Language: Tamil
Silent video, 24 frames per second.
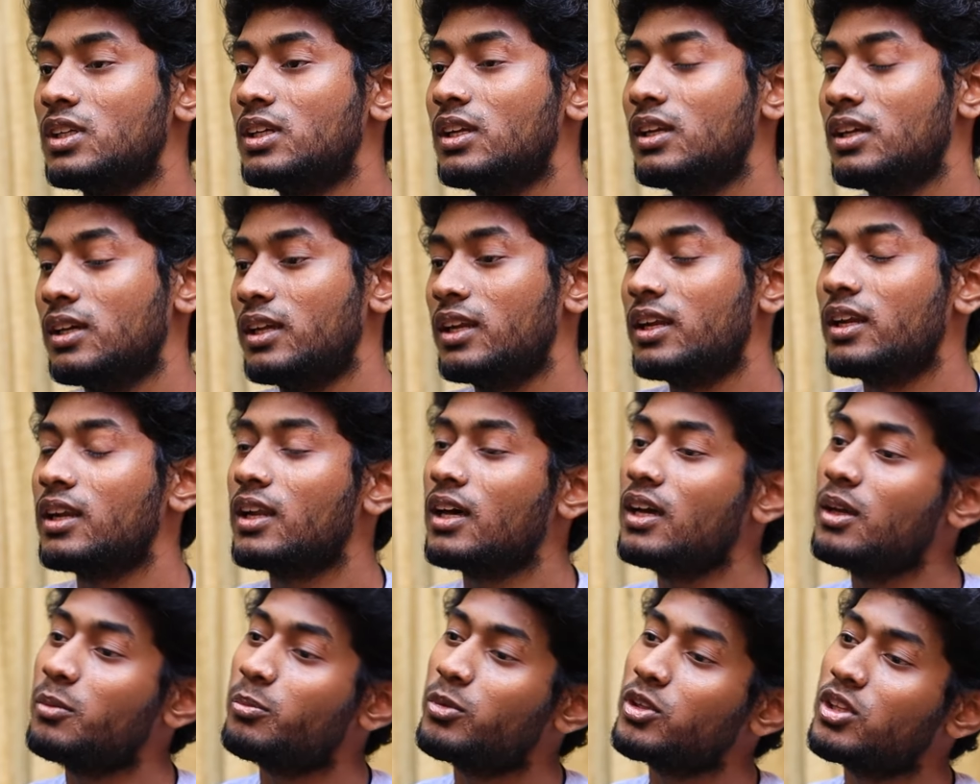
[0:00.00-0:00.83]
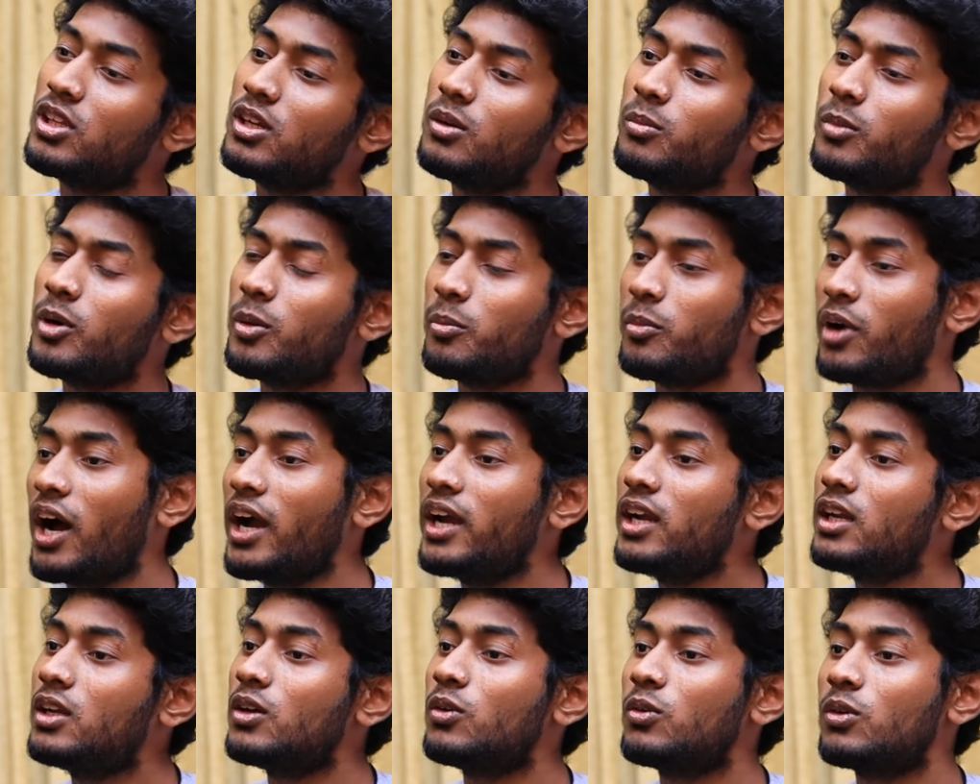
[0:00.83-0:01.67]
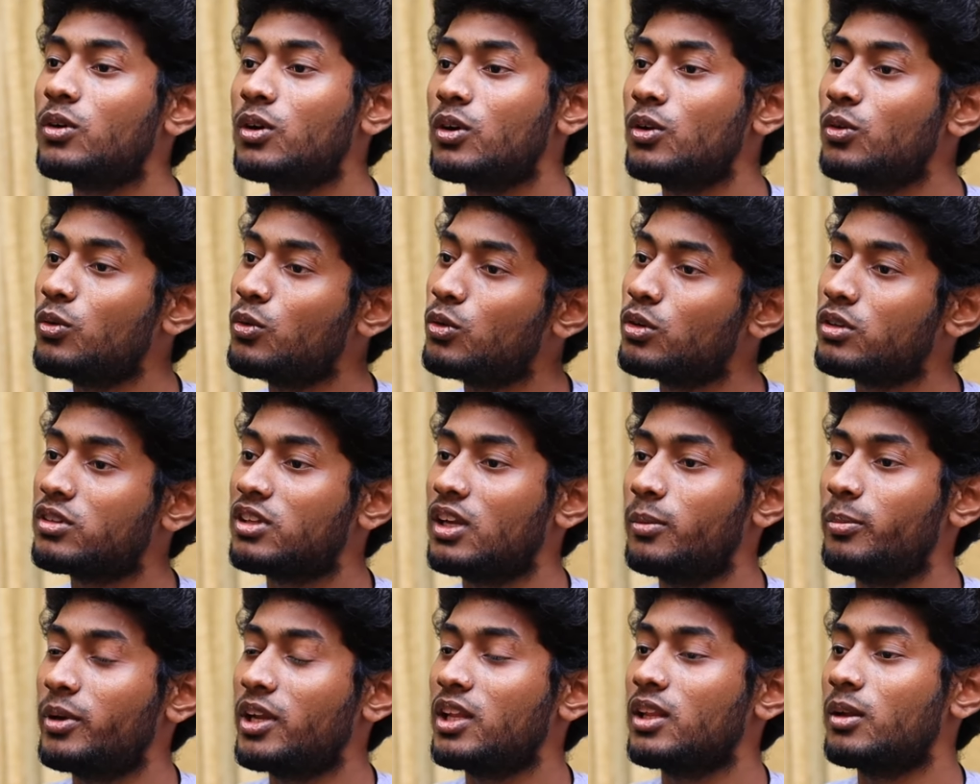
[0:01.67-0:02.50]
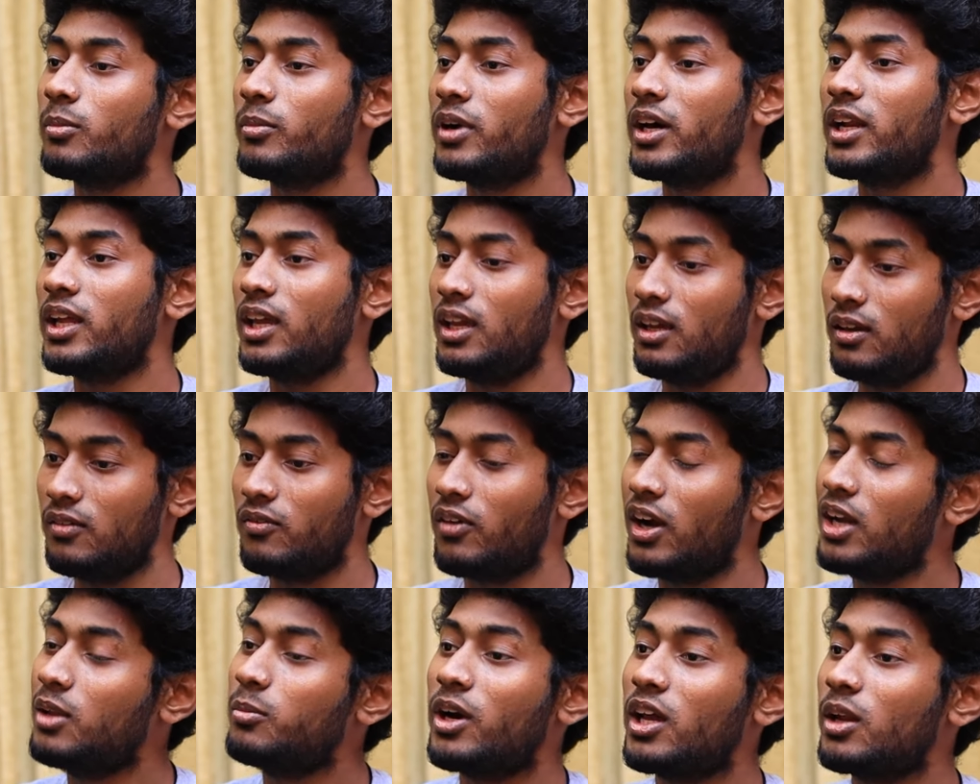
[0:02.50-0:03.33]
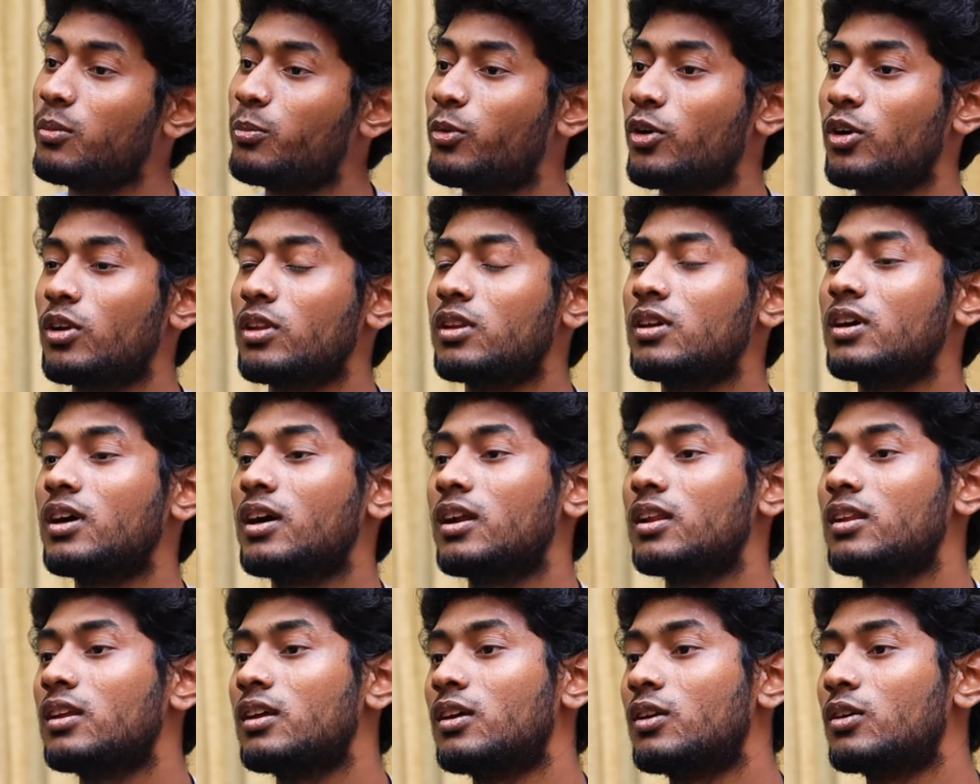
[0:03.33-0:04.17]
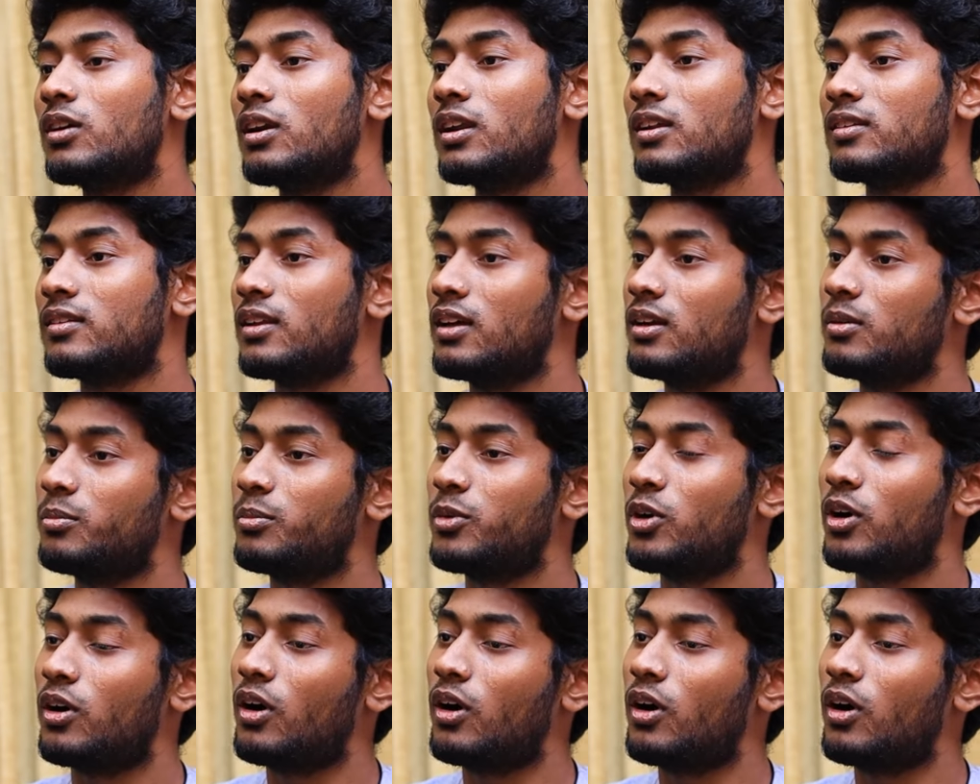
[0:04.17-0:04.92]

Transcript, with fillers: இல்லை என்னன்னா இப்போ திருமணம் ஆயிட்டவங்களும் ஒரு சில பேர் இந்த மாதிரி வழி மாறி போறதுங்கிறது இருக்குல்ல சார் இப்போ